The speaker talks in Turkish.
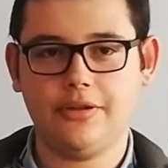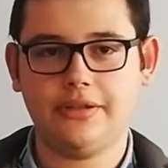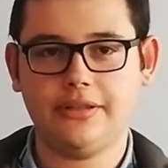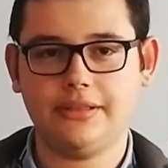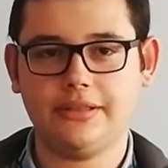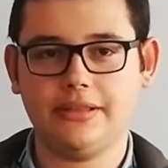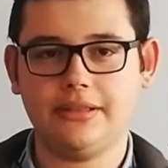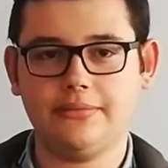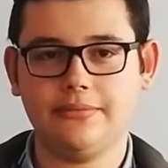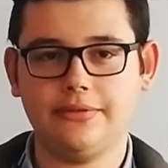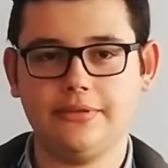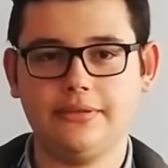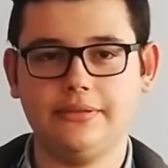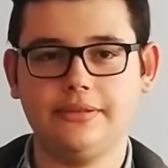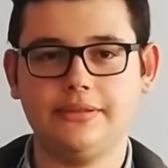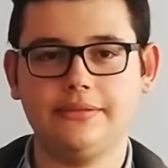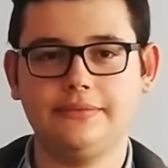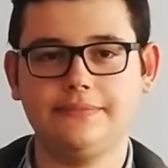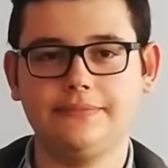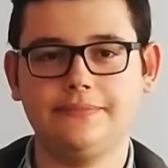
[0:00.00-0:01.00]
süreden beri
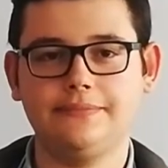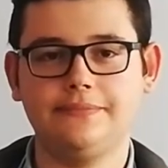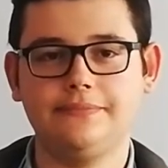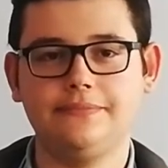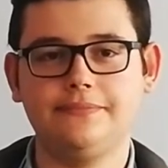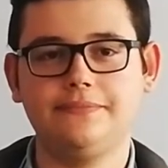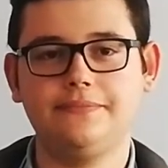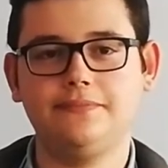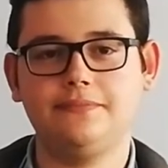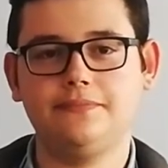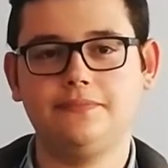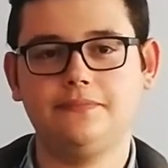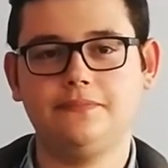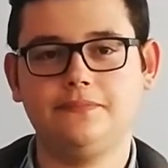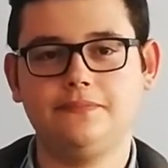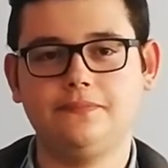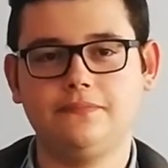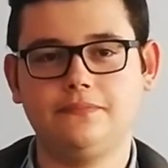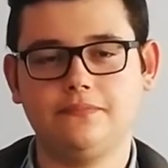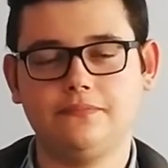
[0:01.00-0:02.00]
şey var. Avrupa'da
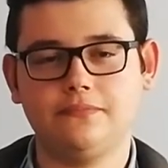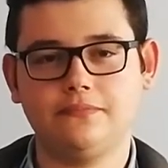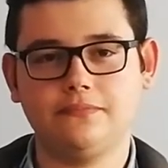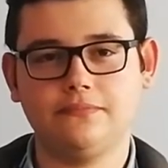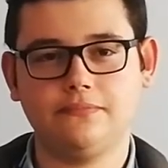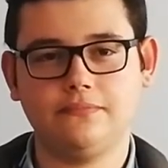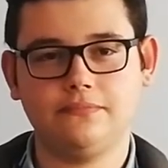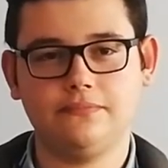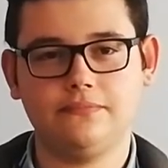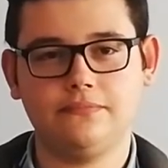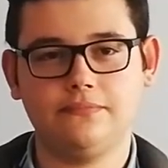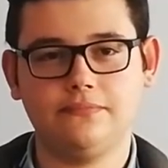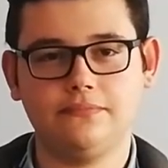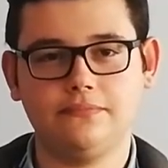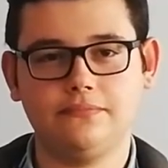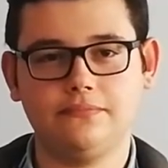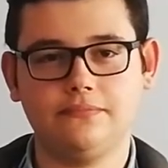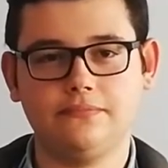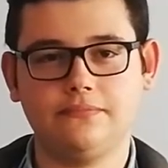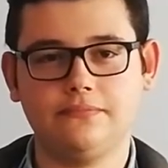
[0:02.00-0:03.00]
ve Rusya'da da e,
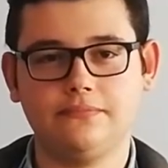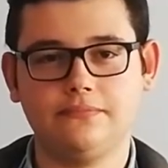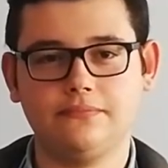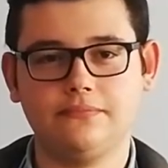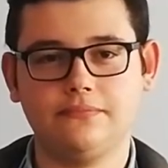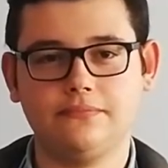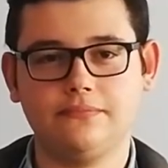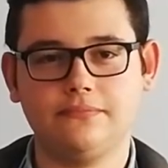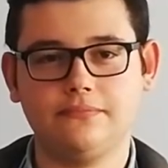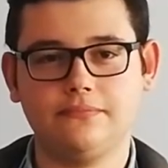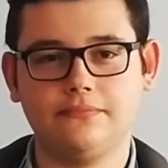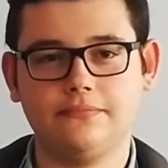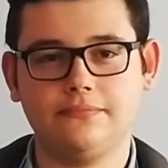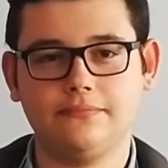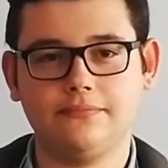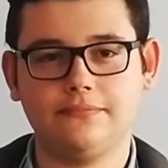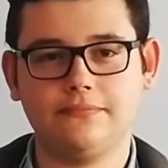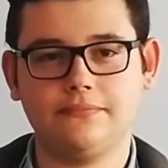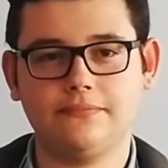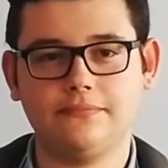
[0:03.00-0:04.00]
sosyalizmin etkisi
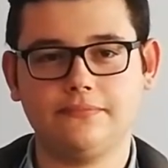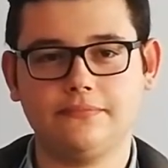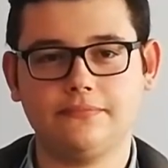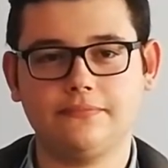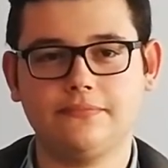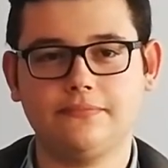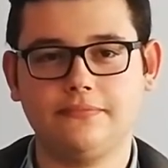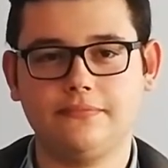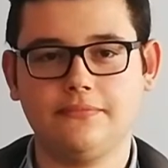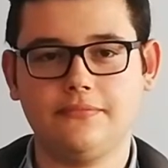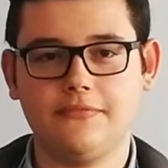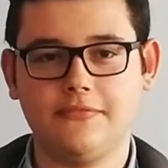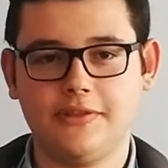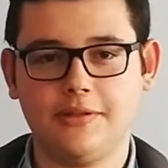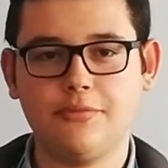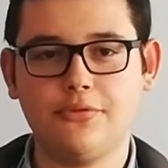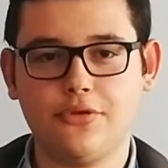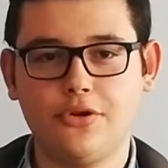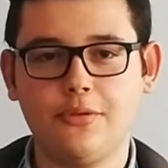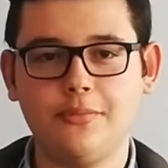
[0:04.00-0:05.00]
görülmeye başlanıyor değil mi?
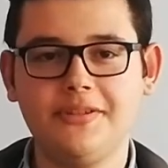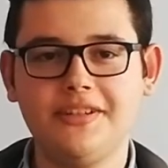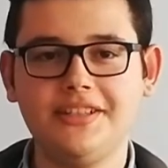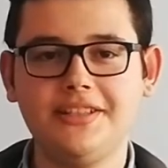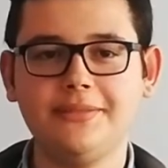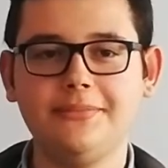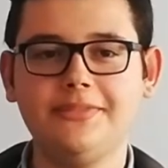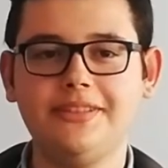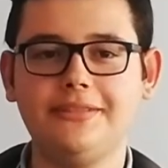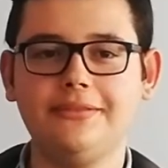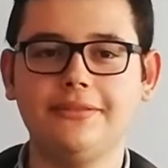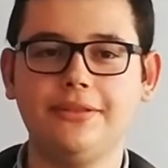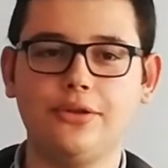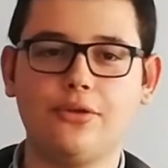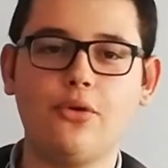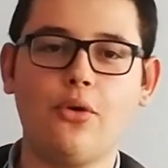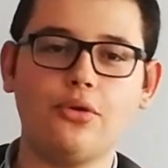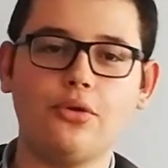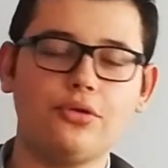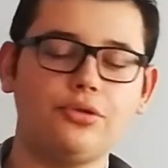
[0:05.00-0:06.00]
Tabii komünizm e,
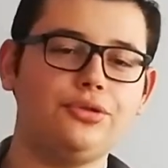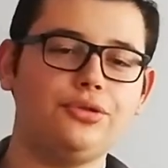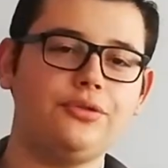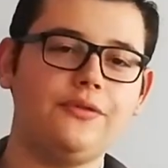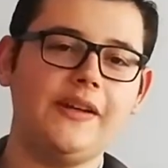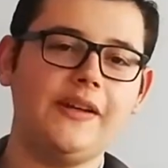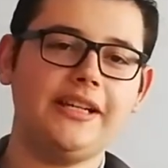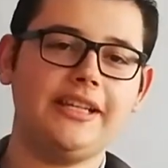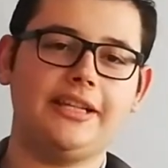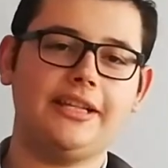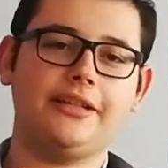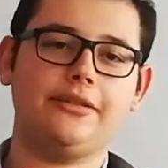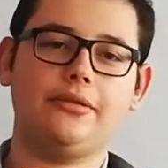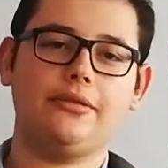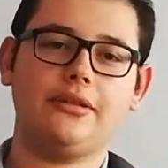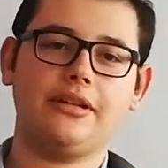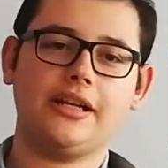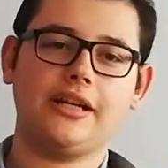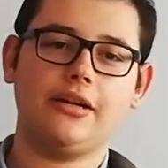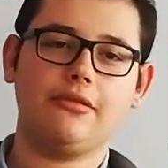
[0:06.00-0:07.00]
korkusu var genel
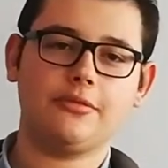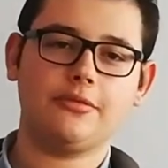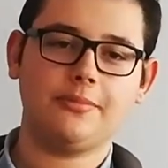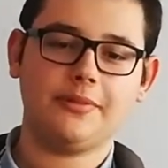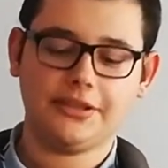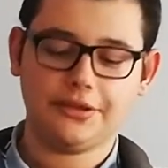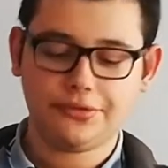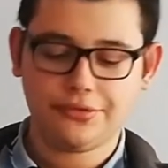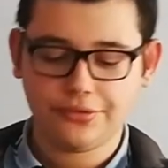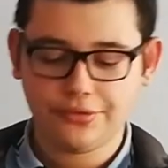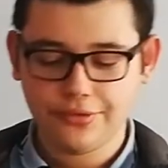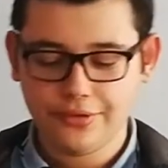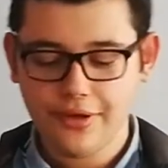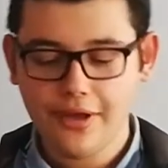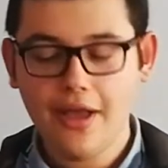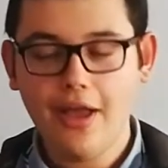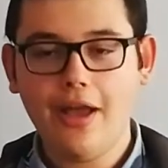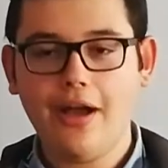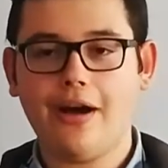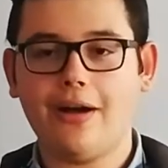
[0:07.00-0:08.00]
olarak Avrupa'da. Çünkü
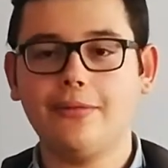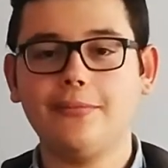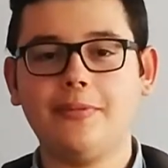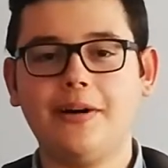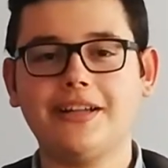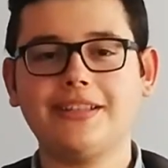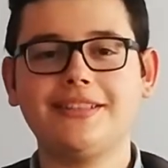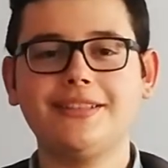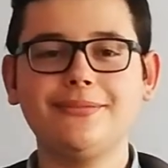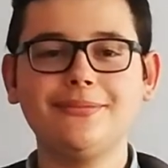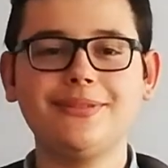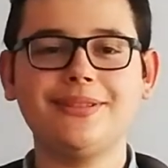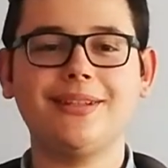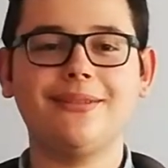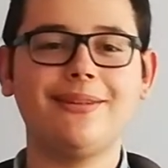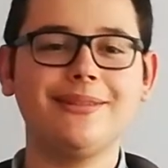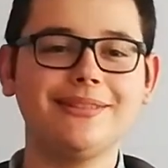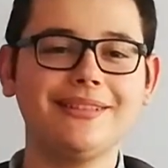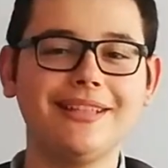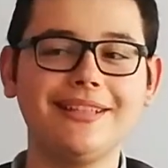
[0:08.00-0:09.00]
abi baktığımız
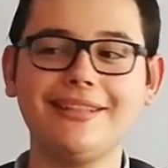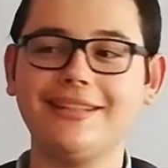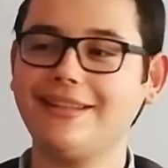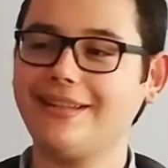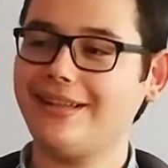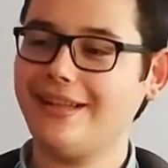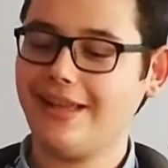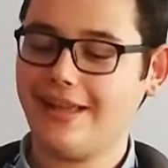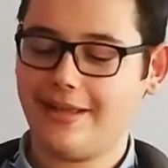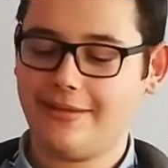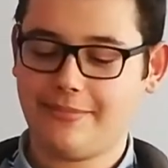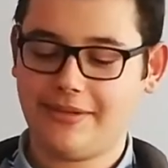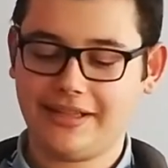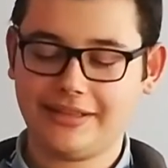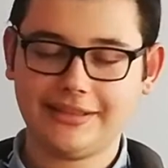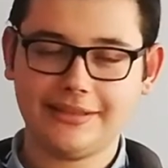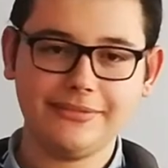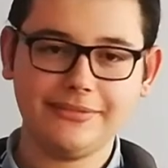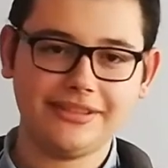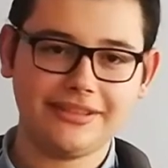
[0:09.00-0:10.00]
zamanlar
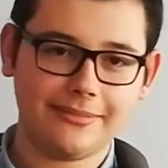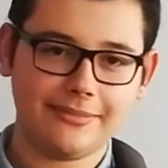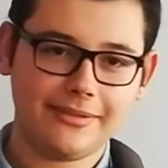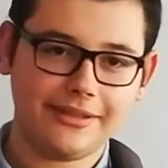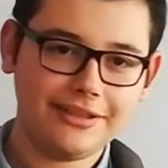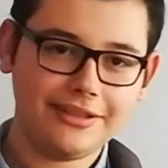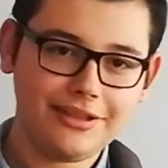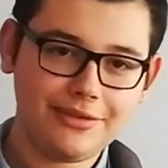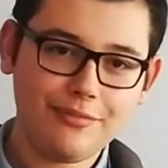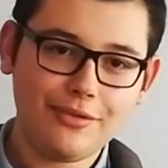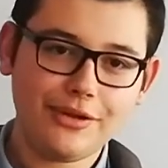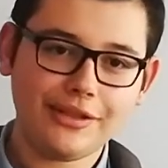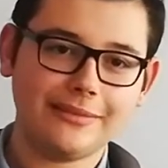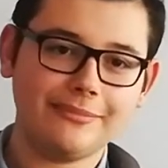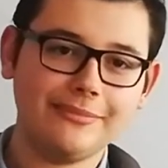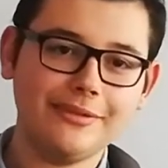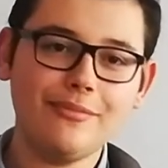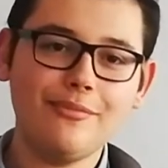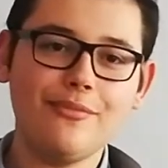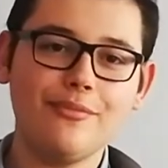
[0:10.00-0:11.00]
baktığımız zaman da şimdi bu
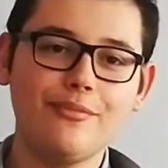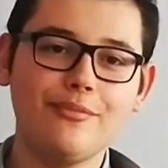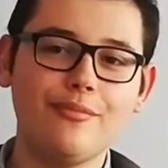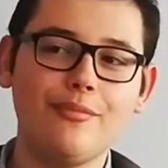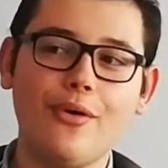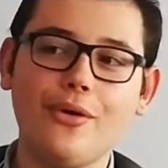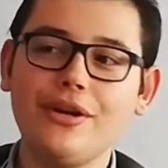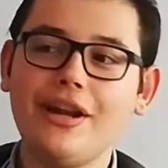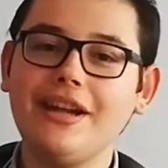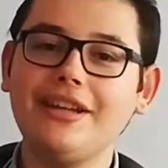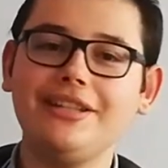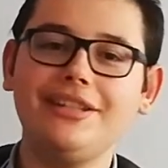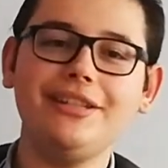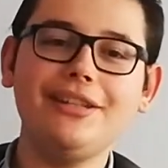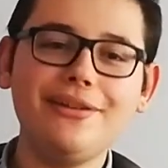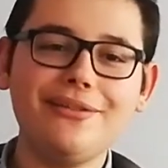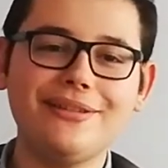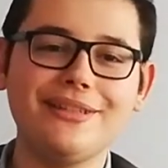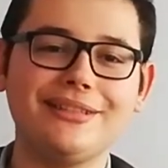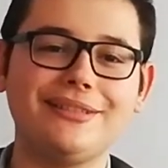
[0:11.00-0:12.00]
adamlar
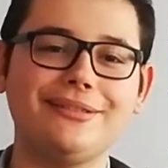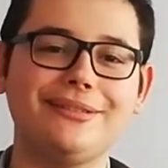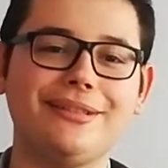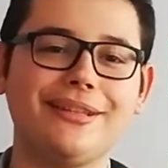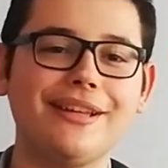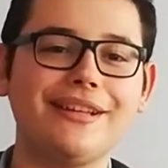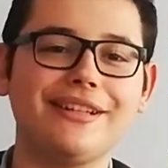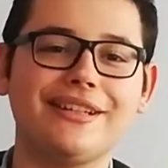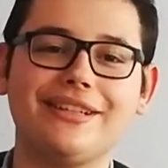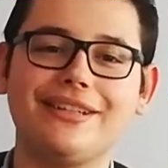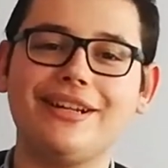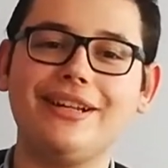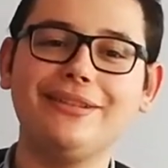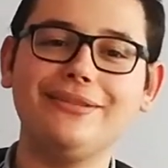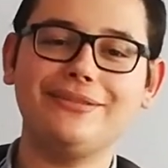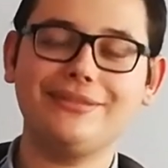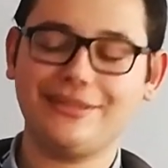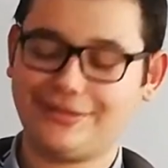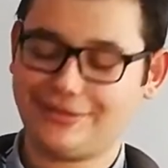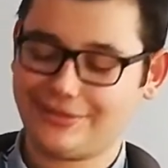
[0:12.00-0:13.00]
monarşiyle yönetiliyor. Yani kral
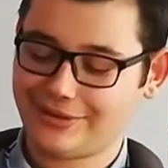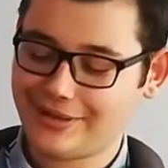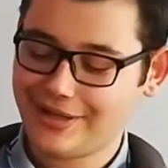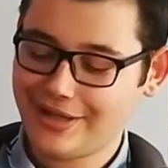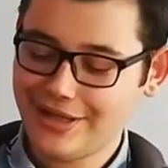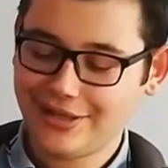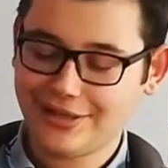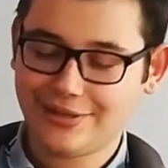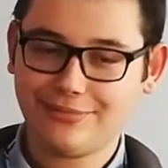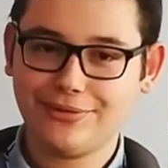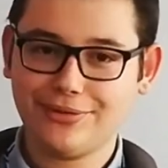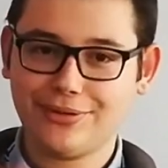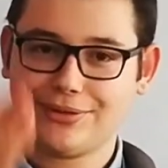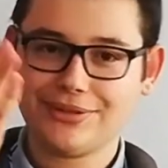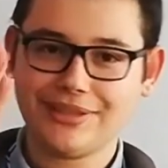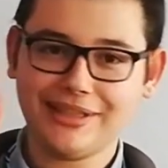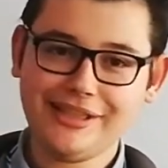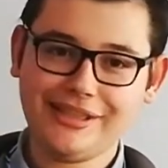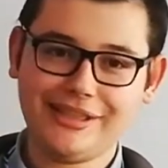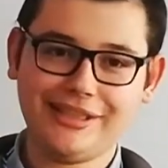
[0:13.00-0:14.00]
yönetiyor. Şimdi
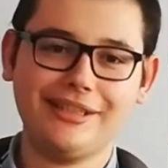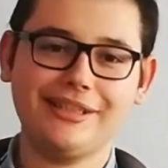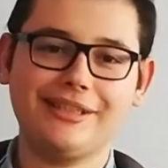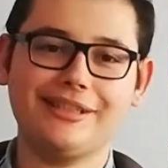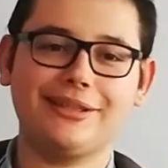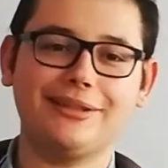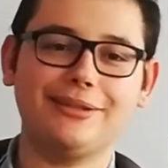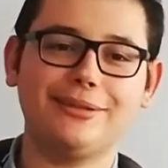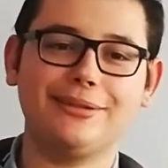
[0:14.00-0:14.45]
düşünsene senin kral